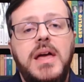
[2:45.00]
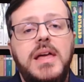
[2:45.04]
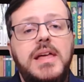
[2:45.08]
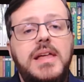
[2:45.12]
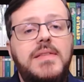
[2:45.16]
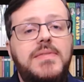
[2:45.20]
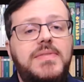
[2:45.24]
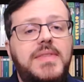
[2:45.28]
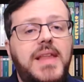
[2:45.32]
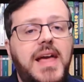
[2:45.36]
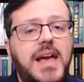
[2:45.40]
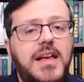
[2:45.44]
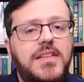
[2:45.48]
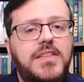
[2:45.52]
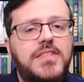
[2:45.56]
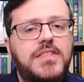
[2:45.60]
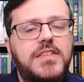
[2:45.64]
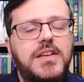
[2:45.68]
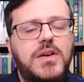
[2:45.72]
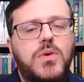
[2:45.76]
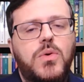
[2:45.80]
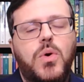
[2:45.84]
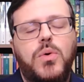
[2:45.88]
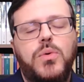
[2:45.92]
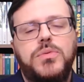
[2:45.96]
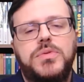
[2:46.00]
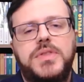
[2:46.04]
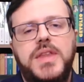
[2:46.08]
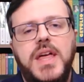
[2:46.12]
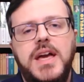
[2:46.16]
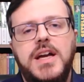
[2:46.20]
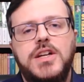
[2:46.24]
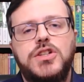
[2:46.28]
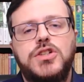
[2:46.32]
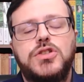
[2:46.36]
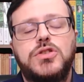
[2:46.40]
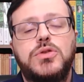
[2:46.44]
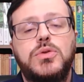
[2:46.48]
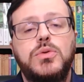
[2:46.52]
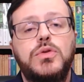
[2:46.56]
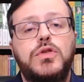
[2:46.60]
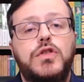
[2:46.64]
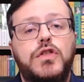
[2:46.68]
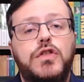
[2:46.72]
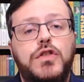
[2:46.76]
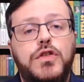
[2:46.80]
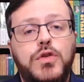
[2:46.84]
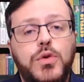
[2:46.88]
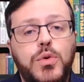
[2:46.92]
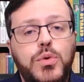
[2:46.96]
E nesse contexto
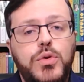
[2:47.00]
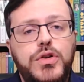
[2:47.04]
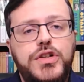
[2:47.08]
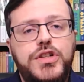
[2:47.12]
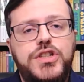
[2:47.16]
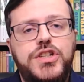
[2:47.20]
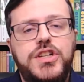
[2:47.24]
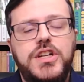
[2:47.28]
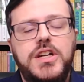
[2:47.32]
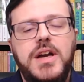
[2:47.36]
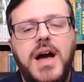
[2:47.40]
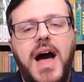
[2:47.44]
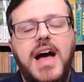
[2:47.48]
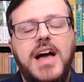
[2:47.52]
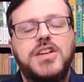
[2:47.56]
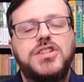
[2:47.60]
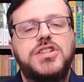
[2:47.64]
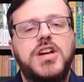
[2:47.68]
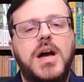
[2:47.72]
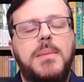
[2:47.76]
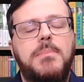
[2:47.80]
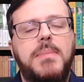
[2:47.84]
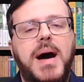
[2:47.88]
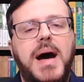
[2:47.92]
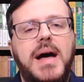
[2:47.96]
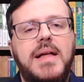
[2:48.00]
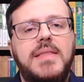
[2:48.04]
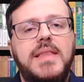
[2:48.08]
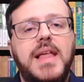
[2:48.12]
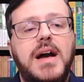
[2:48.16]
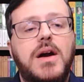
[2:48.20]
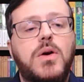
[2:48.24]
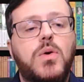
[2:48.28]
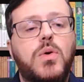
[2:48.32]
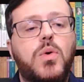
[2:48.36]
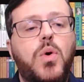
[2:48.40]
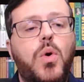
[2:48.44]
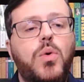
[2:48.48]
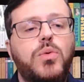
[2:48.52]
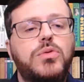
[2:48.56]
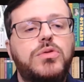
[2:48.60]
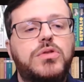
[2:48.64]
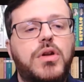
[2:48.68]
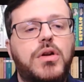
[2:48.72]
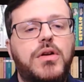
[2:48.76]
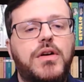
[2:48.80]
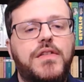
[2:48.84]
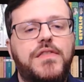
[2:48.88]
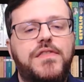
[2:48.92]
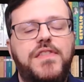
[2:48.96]
surge a chamada
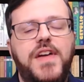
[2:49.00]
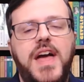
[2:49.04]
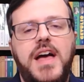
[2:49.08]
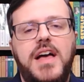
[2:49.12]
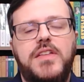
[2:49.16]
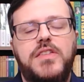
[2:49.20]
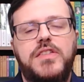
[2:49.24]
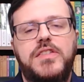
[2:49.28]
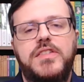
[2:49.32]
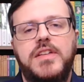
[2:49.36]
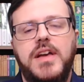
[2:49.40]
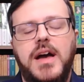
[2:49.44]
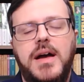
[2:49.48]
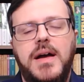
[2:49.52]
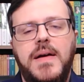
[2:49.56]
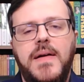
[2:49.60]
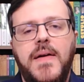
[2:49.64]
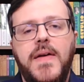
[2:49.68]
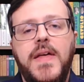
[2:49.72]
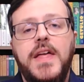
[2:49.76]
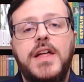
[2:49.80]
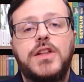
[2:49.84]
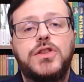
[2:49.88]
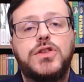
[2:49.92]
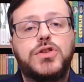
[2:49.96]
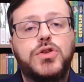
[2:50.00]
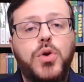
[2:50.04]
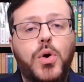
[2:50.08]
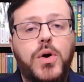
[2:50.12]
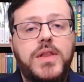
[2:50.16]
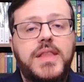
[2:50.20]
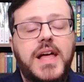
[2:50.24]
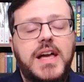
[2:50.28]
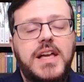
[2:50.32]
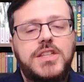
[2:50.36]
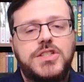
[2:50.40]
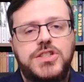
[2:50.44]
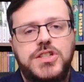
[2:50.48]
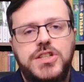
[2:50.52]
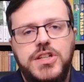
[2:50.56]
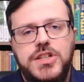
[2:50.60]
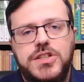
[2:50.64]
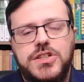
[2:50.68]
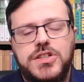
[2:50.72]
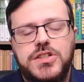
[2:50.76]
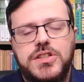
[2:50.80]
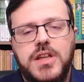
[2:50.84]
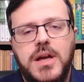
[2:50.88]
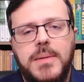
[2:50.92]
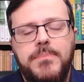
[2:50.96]
controvérsia
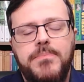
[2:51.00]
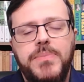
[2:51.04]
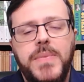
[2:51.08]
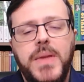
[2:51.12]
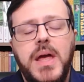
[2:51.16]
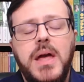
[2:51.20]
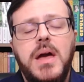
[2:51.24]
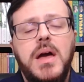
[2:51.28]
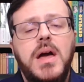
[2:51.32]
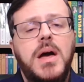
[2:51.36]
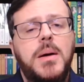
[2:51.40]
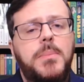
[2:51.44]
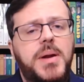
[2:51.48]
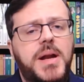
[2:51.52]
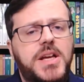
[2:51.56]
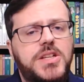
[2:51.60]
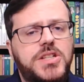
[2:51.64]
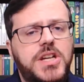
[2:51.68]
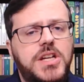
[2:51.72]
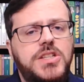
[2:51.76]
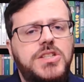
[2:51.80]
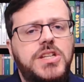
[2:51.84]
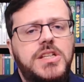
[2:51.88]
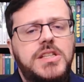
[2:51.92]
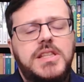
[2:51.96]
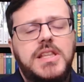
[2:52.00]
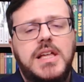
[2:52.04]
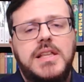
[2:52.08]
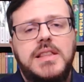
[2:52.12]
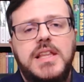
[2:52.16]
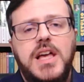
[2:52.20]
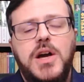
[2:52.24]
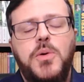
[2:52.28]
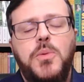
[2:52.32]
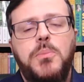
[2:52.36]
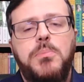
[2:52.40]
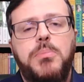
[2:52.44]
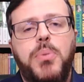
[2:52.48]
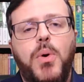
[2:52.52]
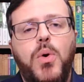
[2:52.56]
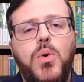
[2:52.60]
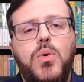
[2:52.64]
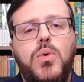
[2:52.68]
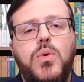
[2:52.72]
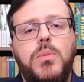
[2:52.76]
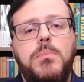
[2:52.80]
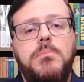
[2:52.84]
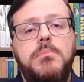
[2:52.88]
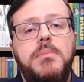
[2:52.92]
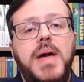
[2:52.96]
donatista. Para a gente entender um
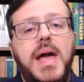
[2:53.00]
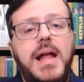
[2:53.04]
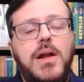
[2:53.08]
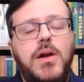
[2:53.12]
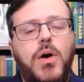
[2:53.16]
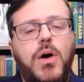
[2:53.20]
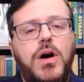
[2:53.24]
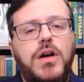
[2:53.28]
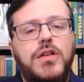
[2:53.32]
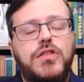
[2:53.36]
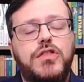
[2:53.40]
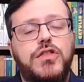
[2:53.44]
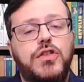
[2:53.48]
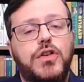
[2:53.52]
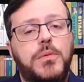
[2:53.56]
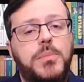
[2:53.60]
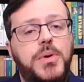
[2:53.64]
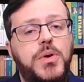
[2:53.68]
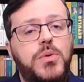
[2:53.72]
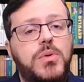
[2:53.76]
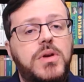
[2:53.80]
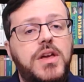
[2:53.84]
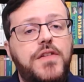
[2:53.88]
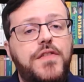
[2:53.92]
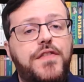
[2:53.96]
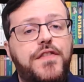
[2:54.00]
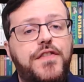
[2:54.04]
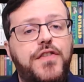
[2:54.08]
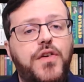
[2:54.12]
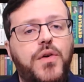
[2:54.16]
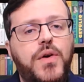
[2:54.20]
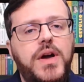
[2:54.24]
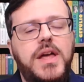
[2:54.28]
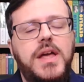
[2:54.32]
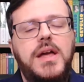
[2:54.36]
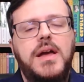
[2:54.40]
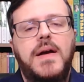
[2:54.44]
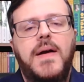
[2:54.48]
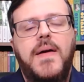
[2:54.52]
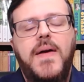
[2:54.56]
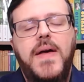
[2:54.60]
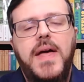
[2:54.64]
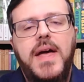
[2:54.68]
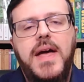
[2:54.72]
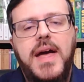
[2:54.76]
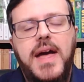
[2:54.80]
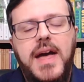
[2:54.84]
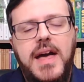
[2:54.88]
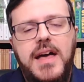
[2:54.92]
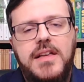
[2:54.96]
pouco melhor sobre o que foi
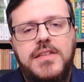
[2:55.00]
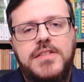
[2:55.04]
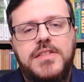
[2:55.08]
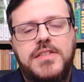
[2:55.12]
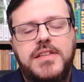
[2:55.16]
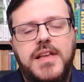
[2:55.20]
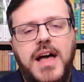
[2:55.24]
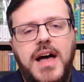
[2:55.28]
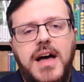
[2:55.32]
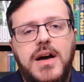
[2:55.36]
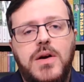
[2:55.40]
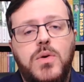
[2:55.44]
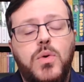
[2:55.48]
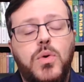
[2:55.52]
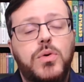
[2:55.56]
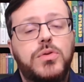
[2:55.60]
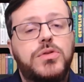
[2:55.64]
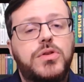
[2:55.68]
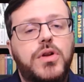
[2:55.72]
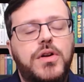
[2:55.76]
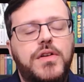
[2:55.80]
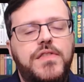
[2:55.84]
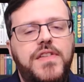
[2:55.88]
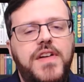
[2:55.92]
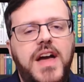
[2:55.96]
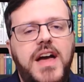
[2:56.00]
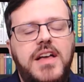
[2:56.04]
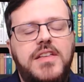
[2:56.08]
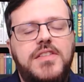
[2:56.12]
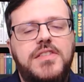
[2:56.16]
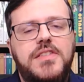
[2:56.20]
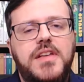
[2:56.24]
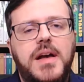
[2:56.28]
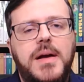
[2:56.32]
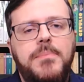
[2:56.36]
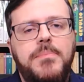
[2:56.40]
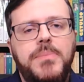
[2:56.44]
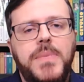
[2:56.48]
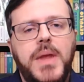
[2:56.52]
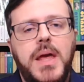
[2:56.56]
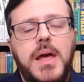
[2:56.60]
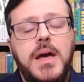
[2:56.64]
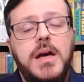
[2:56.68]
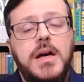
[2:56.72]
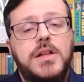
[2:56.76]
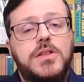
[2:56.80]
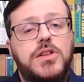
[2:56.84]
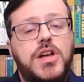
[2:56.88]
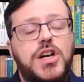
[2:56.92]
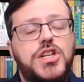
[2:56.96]
essa controvérsia,
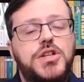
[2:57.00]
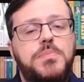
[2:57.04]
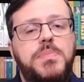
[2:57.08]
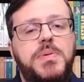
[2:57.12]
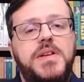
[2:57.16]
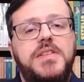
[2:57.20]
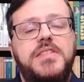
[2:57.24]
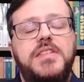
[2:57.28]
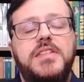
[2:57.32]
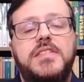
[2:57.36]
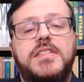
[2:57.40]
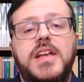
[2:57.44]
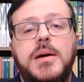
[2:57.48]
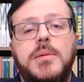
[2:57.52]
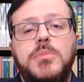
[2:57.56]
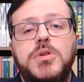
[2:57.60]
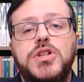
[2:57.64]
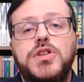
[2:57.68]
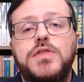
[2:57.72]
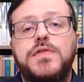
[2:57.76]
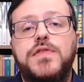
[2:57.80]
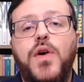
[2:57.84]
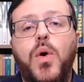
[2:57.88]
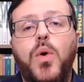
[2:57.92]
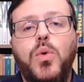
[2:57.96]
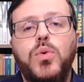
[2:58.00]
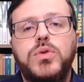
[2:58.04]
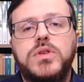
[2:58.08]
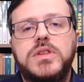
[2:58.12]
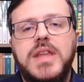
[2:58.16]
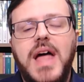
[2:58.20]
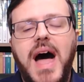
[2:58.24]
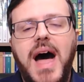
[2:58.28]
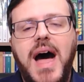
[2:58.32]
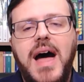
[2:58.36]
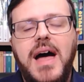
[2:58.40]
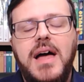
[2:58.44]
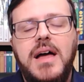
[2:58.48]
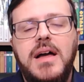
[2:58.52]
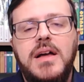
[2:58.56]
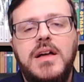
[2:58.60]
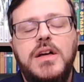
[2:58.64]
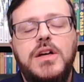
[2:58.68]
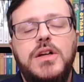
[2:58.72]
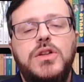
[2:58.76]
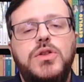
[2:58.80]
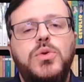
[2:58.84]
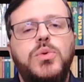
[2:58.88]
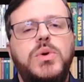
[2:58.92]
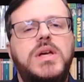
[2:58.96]
nós precisamos voltar
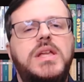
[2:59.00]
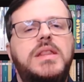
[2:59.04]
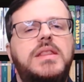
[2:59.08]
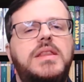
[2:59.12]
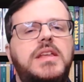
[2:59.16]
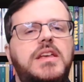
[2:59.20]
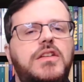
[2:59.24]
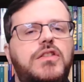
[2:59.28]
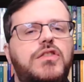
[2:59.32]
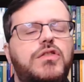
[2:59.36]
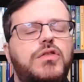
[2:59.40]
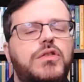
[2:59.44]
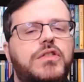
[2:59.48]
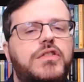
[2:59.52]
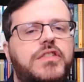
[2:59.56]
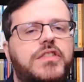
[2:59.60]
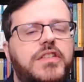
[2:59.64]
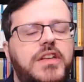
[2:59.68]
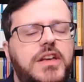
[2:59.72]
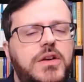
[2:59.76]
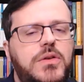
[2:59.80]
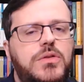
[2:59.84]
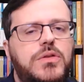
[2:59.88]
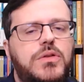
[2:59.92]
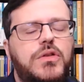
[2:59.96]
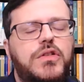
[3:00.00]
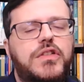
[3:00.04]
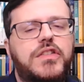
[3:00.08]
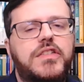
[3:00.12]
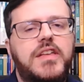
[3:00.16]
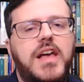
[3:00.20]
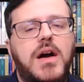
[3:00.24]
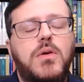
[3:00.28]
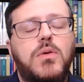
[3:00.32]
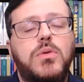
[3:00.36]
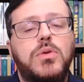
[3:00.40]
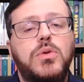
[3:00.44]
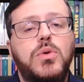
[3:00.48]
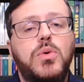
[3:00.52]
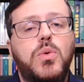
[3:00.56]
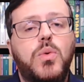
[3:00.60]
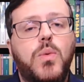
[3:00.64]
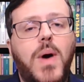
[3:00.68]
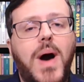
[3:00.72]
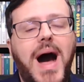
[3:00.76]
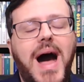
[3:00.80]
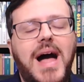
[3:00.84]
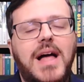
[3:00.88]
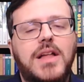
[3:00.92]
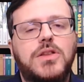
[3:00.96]
no iníciozinho do século
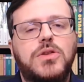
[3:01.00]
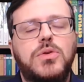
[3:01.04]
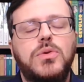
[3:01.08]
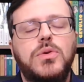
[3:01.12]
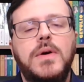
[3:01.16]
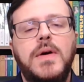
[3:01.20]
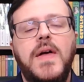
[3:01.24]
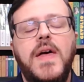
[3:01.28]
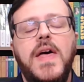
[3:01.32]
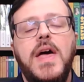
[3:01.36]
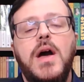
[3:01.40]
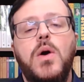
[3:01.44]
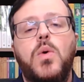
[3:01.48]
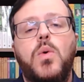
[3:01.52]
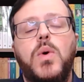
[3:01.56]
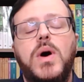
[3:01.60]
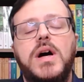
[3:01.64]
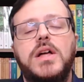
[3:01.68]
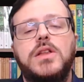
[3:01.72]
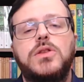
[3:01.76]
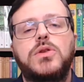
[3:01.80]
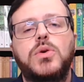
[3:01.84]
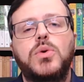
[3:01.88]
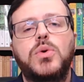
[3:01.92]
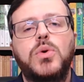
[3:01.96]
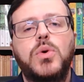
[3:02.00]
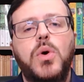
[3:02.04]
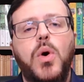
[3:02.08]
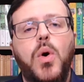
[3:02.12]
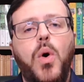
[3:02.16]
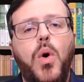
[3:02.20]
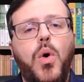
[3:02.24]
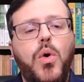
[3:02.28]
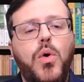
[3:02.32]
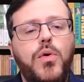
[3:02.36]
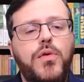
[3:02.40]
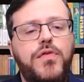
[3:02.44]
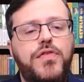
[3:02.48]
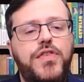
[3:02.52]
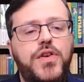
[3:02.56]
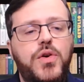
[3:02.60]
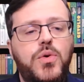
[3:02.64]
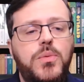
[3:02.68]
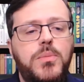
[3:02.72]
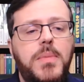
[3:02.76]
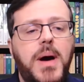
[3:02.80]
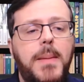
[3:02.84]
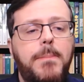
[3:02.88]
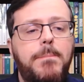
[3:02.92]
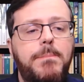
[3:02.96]
IV, quando houve
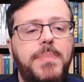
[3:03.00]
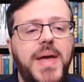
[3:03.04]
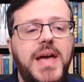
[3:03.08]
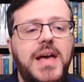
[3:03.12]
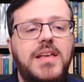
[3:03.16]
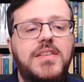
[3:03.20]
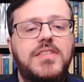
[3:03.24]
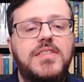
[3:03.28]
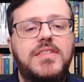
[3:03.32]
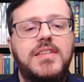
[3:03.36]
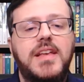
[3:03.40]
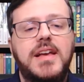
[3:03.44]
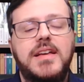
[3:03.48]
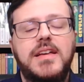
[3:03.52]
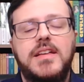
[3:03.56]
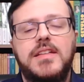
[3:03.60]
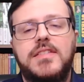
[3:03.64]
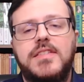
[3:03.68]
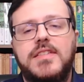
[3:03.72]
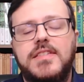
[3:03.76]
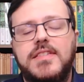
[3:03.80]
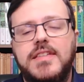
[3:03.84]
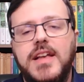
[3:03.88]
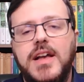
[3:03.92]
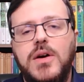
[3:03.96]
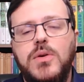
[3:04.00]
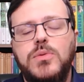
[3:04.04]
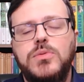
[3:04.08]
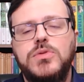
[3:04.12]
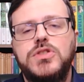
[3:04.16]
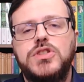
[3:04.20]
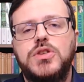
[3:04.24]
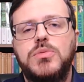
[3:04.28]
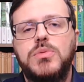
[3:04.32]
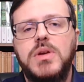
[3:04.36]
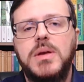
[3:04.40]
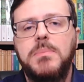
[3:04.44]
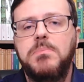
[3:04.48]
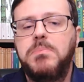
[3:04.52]
uma perseguição de um